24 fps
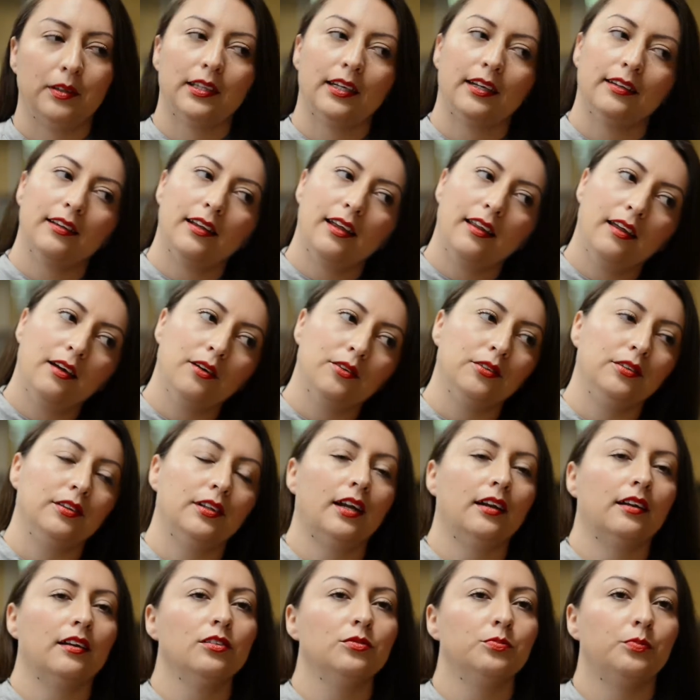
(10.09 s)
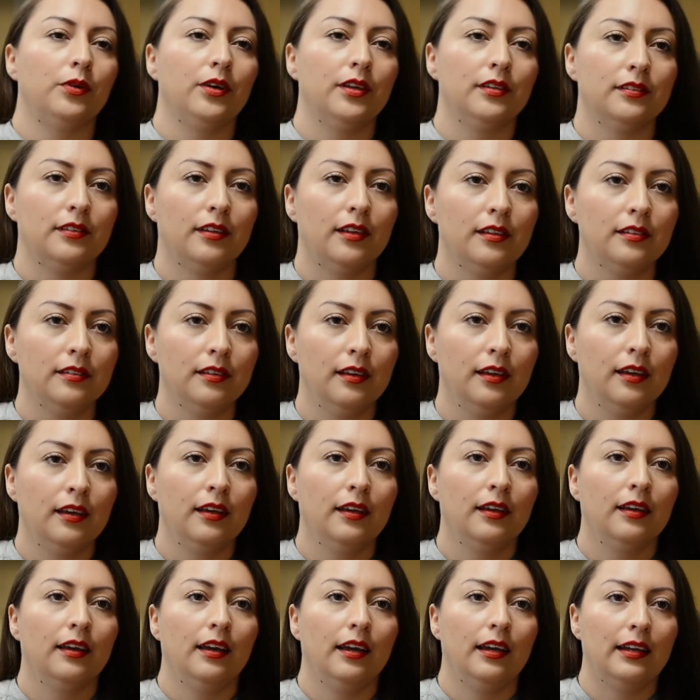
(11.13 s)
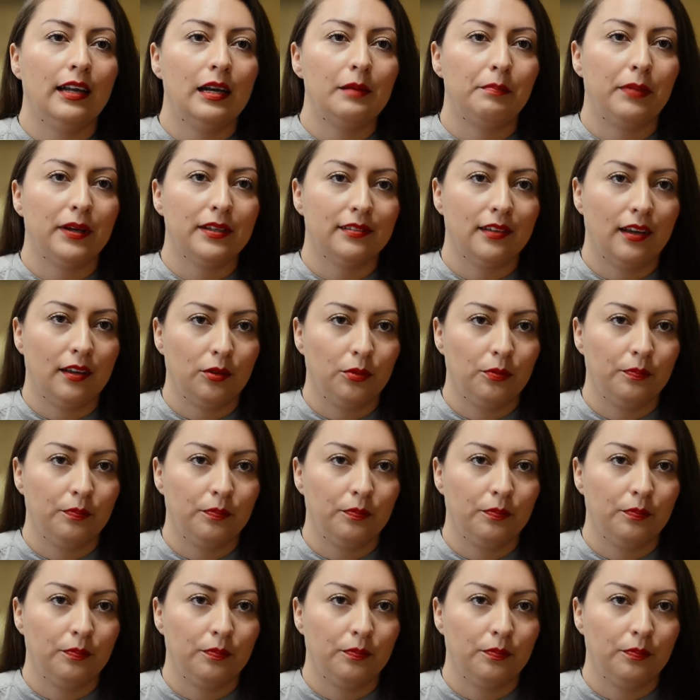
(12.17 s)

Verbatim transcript: trata de encontrar respuestas en el pasado.